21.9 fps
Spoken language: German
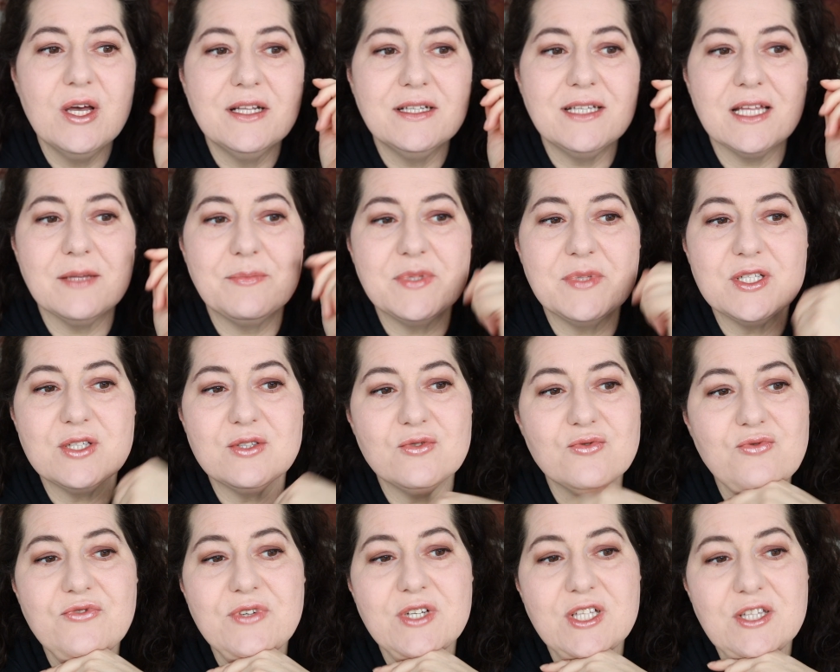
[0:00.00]
das bis
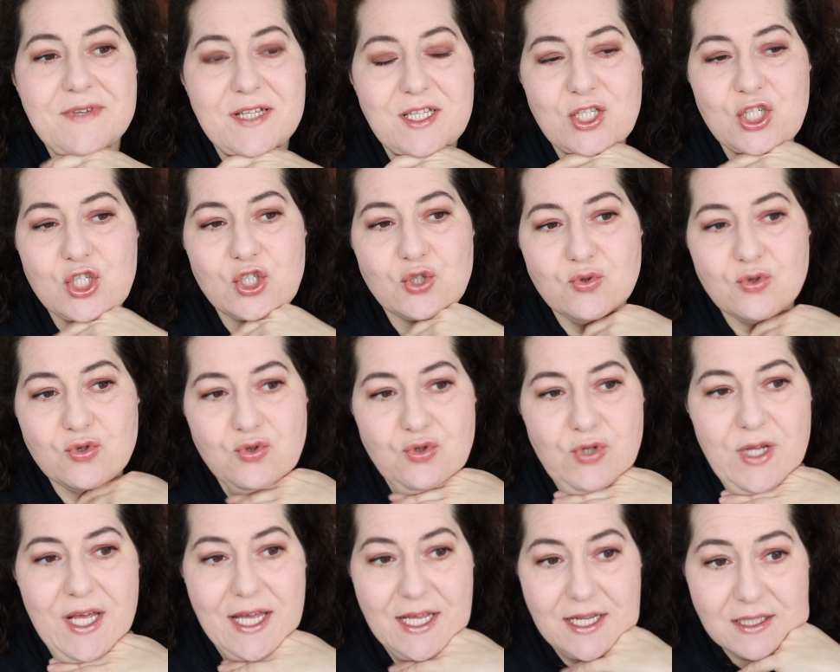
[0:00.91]
zu 24
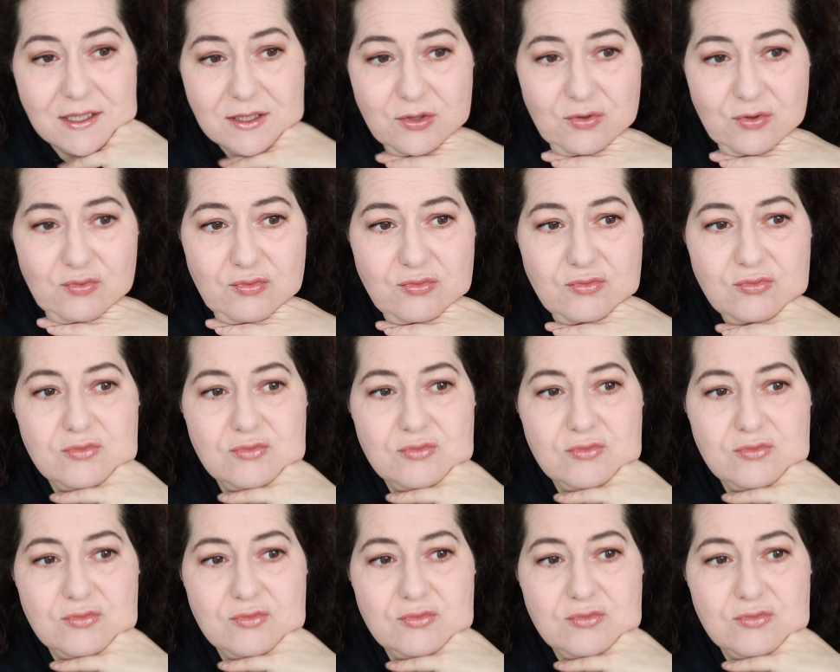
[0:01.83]
Stunden hält.